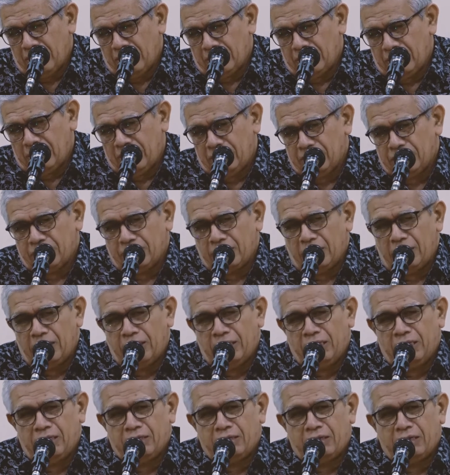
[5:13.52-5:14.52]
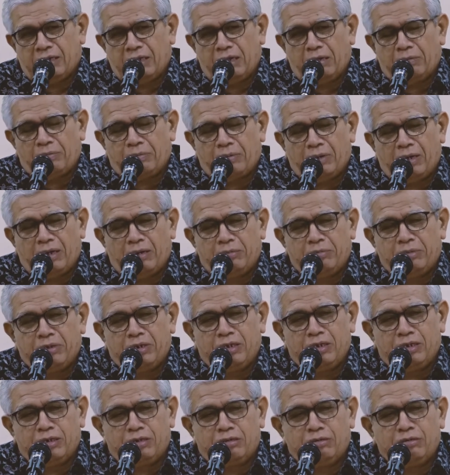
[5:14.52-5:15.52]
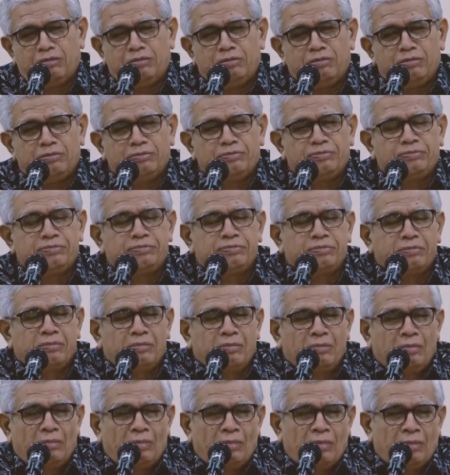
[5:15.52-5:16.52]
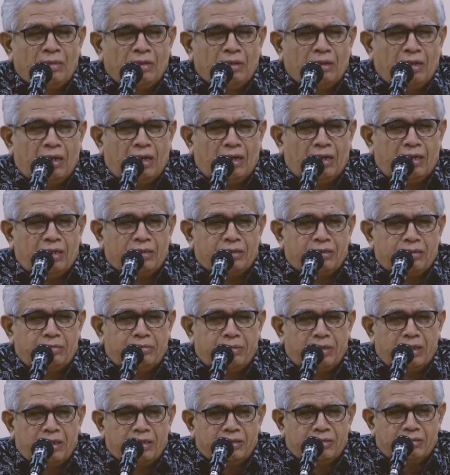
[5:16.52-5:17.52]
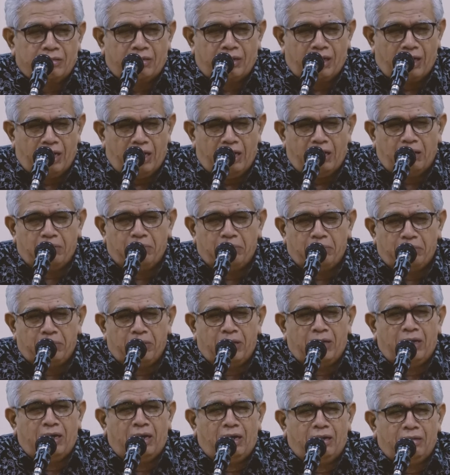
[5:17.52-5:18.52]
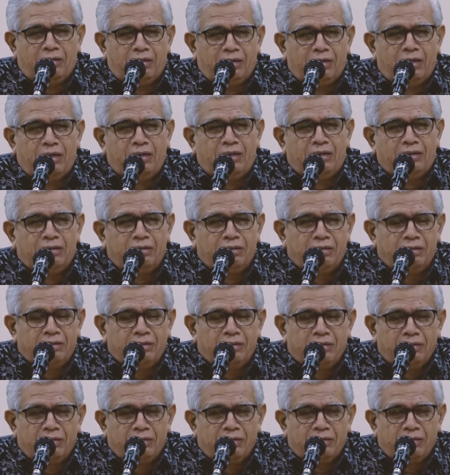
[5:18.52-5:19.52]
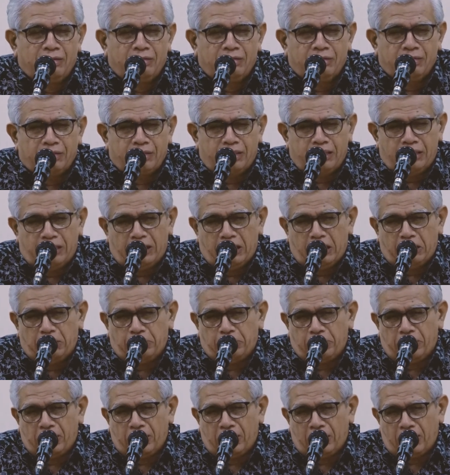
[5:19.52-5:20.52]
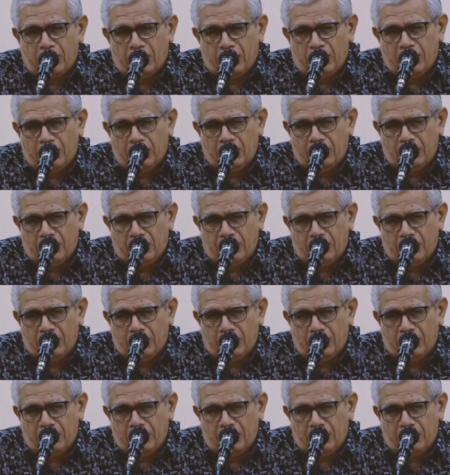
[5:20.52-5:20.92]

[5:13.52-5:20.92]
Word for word: Hadirin sekalian, kenapa begitu? Karena sebagai seorang hamba Allah tidak pernah